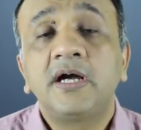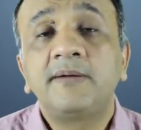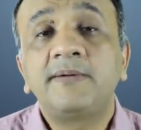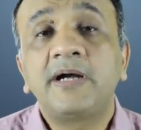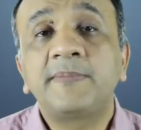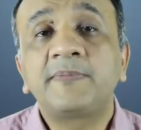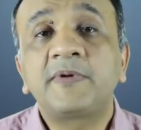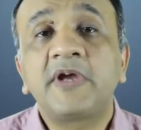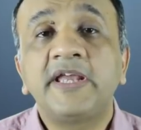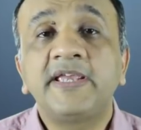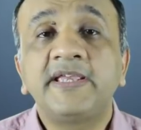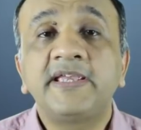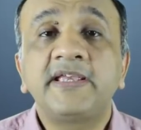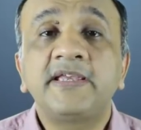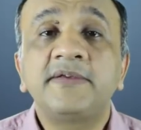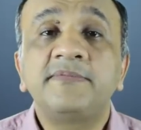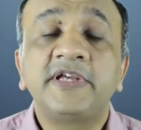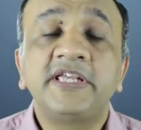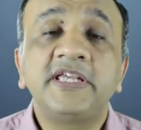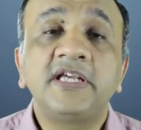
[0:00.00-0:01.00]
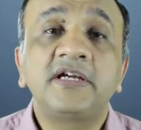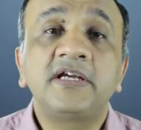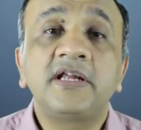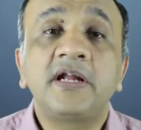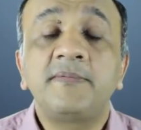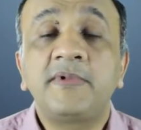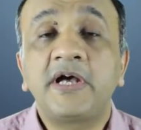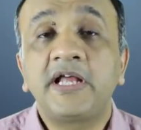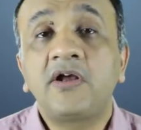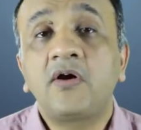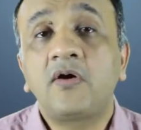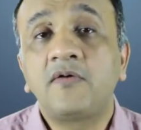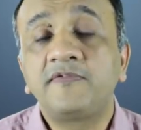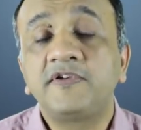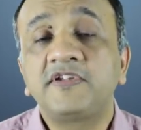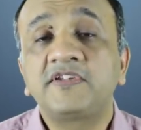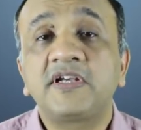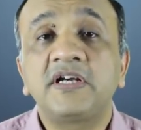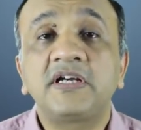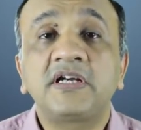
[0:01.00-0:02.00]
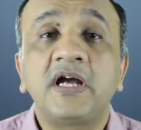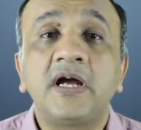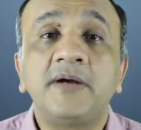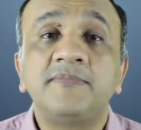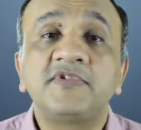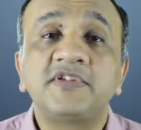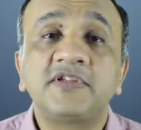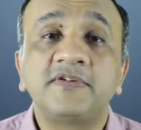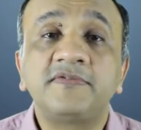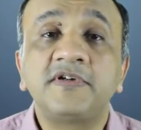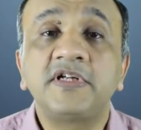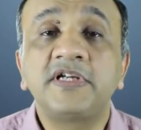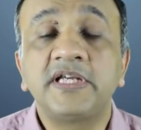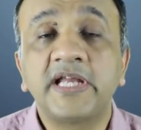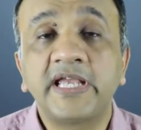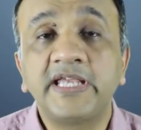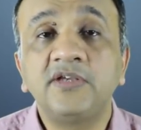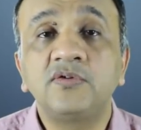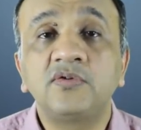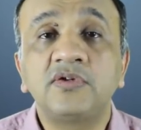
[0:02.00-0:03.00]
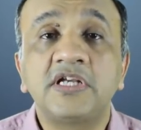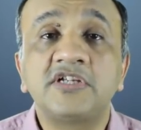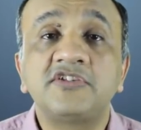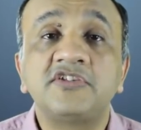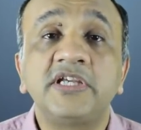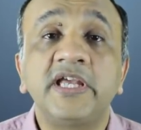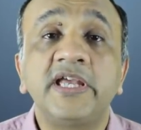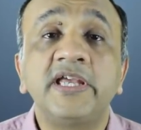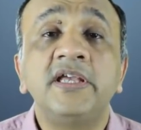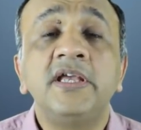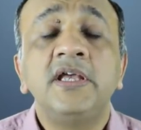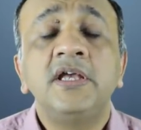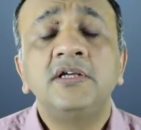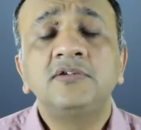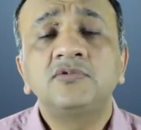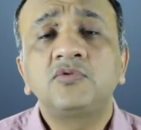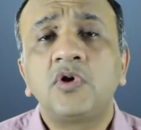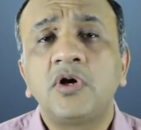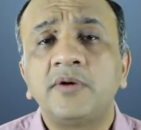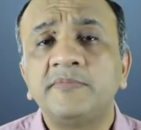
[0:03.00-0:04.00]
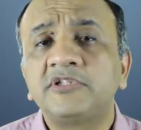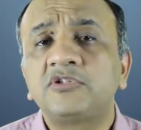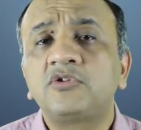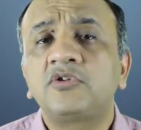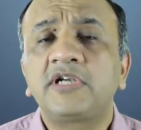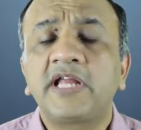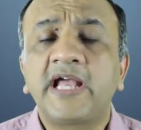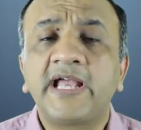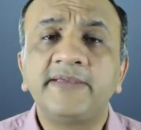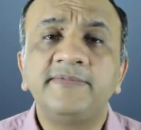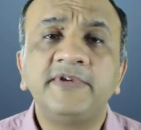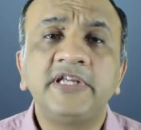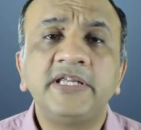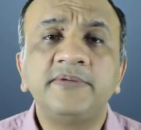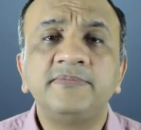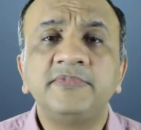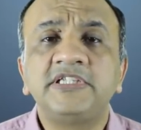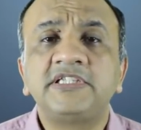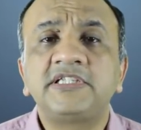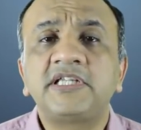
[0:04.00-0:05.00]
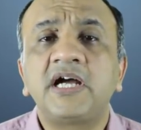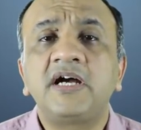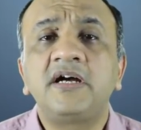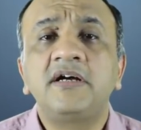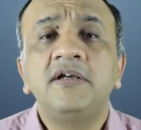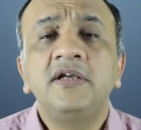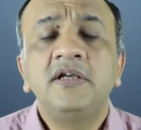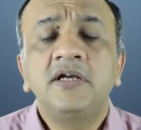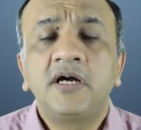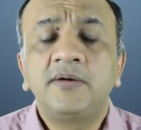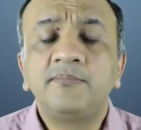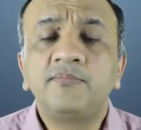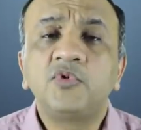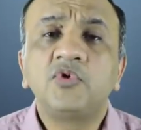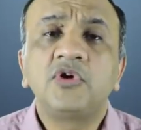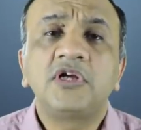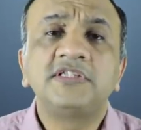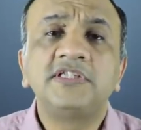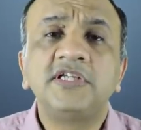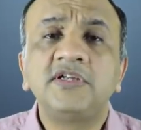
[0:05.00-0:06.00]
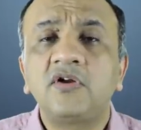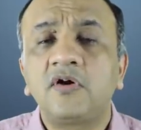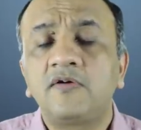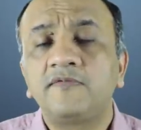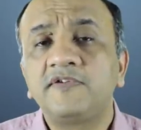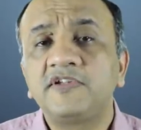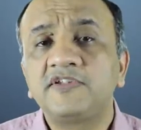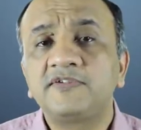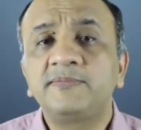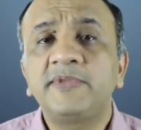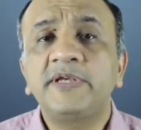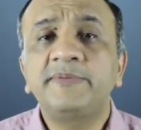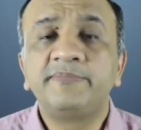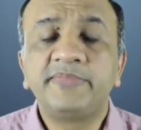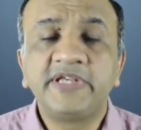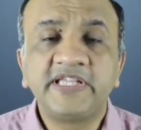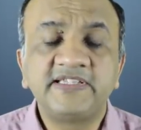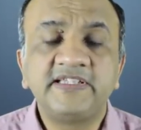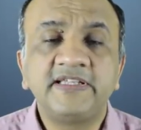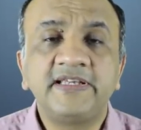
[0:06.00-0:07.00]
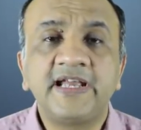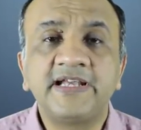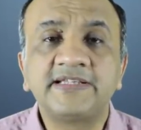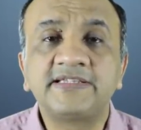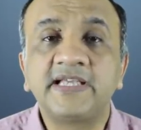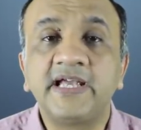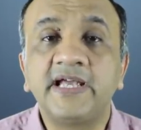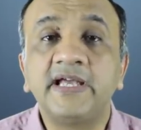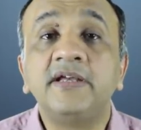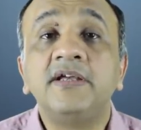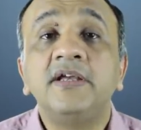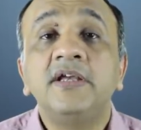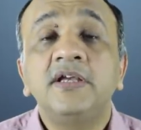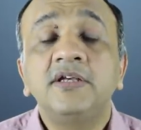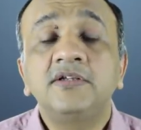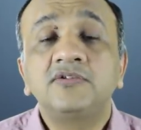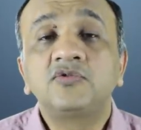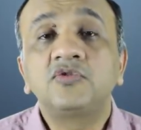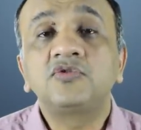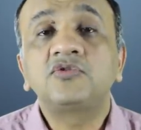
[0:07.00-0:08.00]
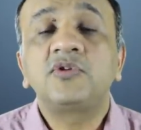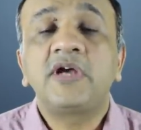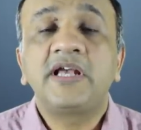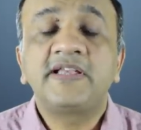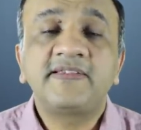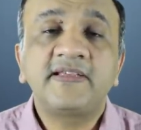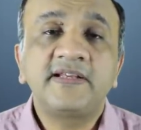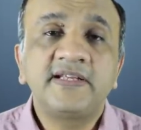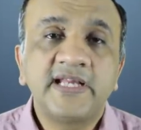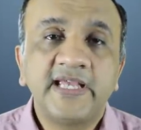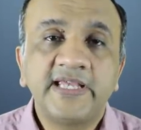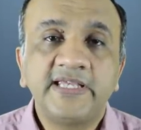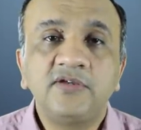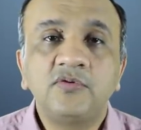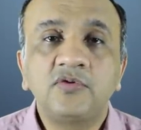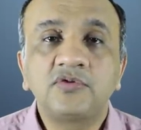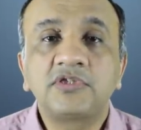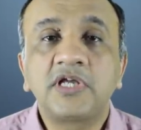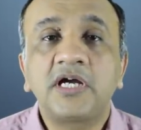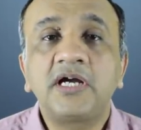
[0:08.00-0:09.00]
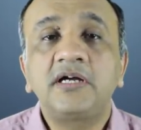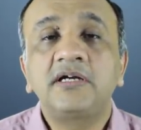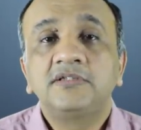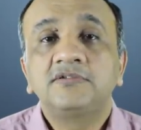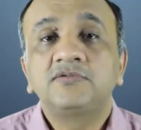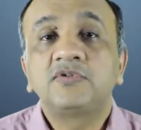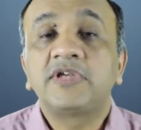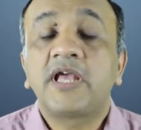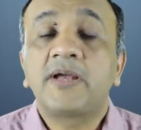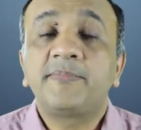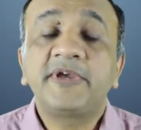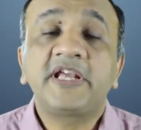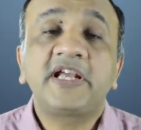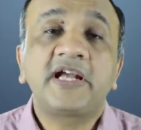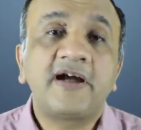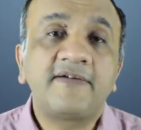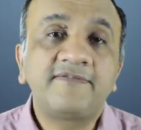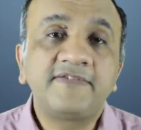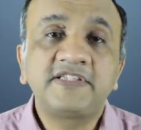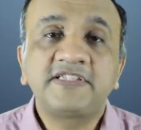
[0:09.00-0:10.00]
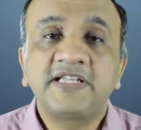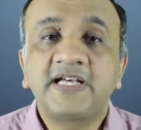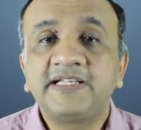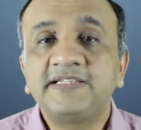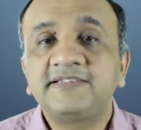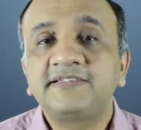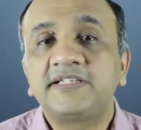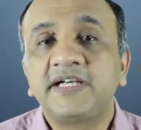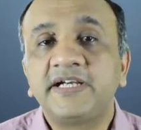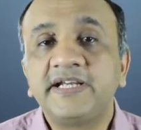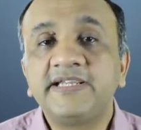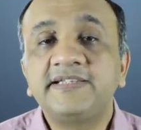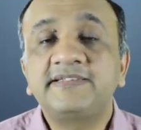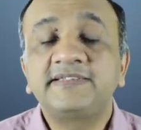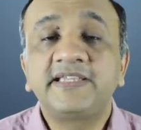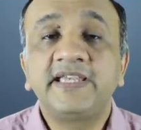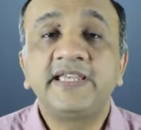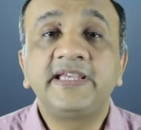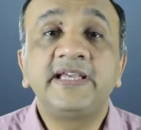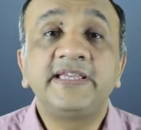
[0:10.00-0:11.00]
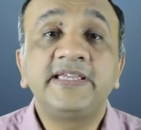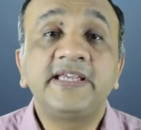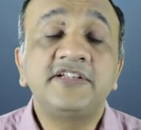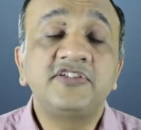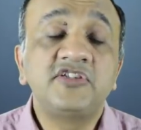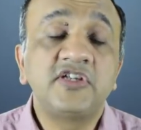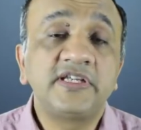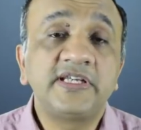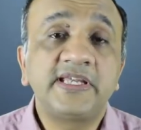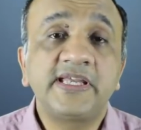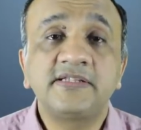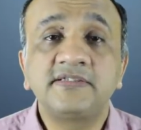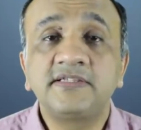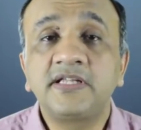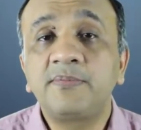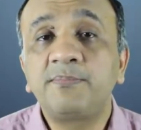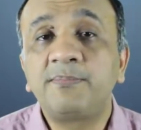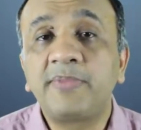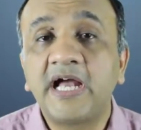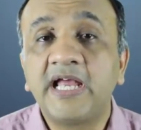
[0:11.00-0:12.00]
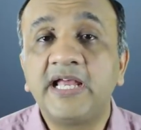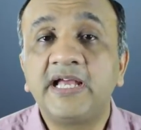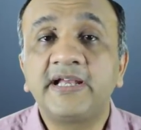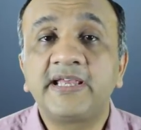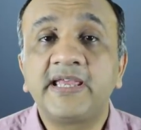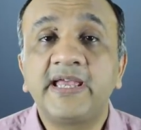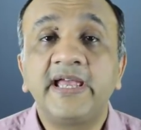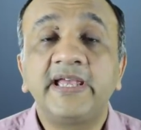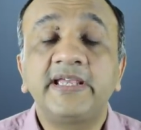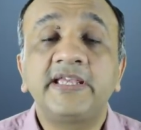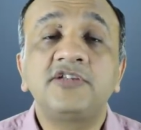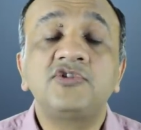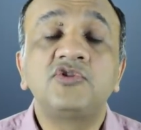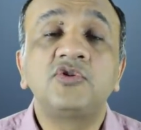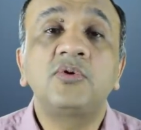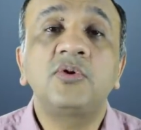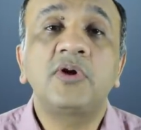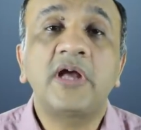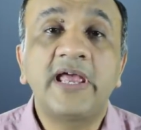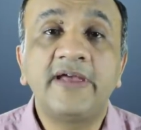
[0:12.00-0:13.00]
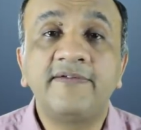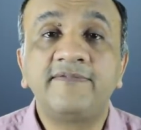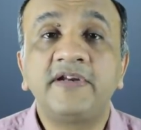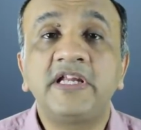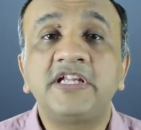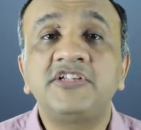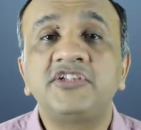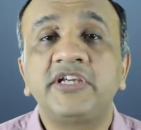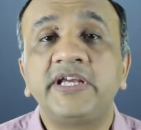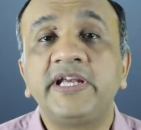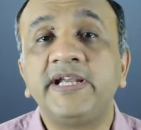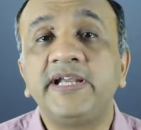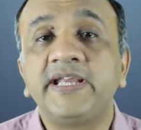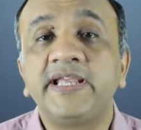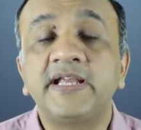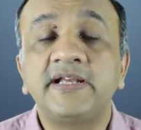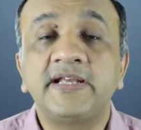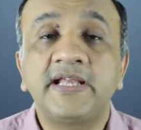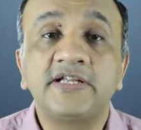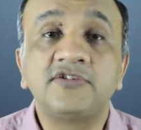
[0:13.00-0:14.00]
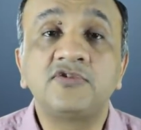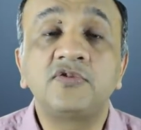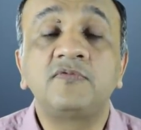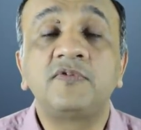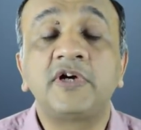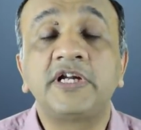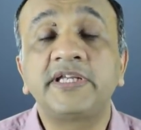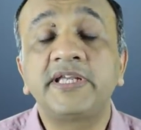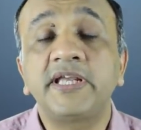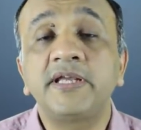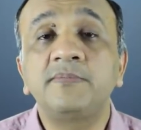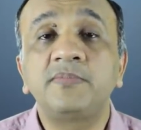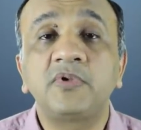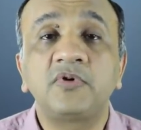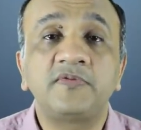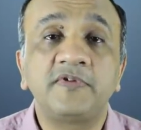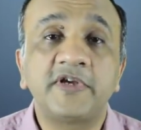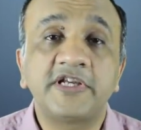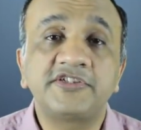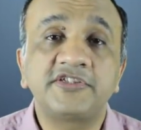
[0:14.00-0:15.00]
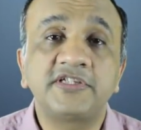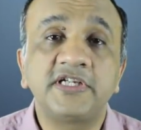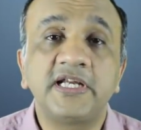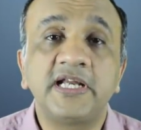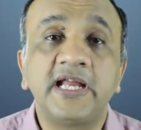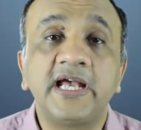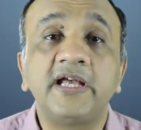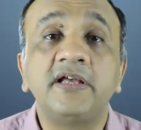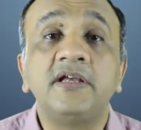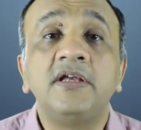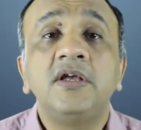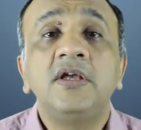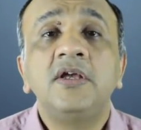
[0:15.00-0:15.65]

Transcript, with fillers: अब आप कहेंगे कि भाई अगर हमारा ऑफिस का काम सफ़र नहीं होना चाहिए तो हमें तो टाइम ही नहीं मिलता हम पूरा दिन ऑफिस में बिजी रहते हैं दोस्तों ऐसा नहीं होता तो यहाँ पे काफ़ी सारी स्टडीज़ की गई हैं जिनके अंदर पाया गया है कि जो एवरेज इंडियन है जो वर्किंग प्रोफेशनल है